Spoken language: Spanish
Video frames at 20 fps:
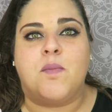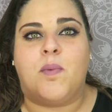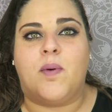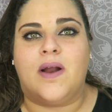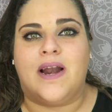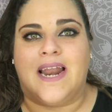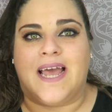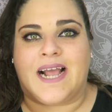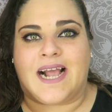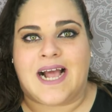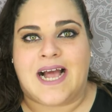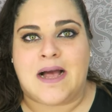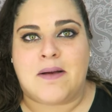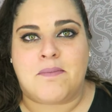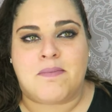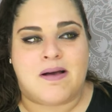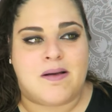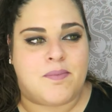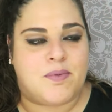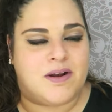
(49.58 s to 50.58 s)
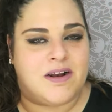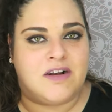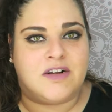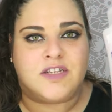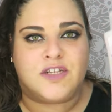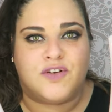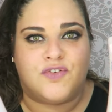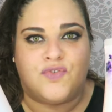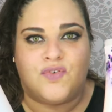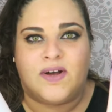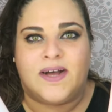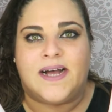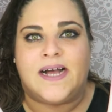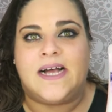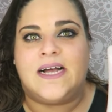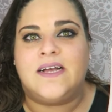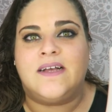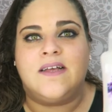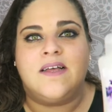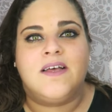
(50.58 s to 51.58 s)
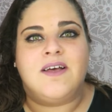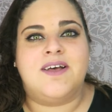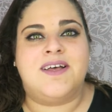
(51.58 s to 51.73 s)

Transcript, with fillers: por la cama, por el sofá,